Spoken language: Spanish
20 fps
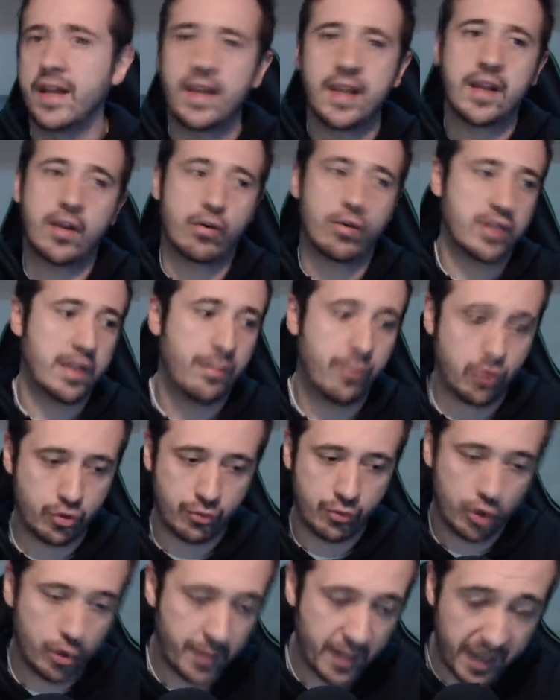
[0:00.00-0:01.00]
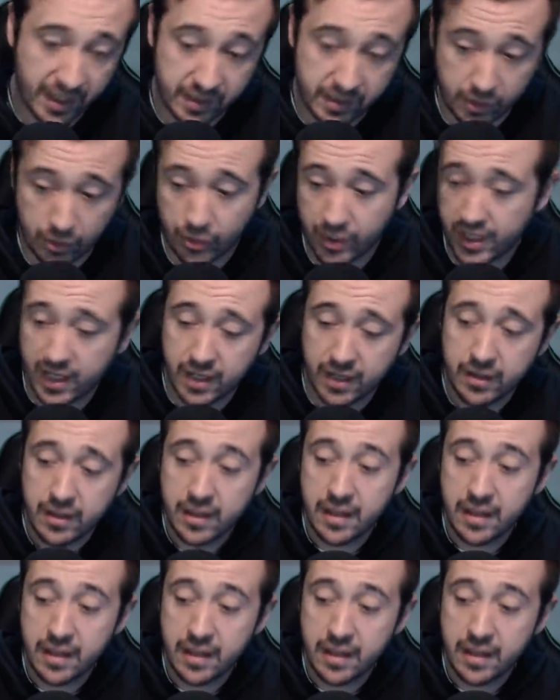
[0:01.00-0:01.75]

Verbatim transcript: Y creo que tampoco es bueno para la categoría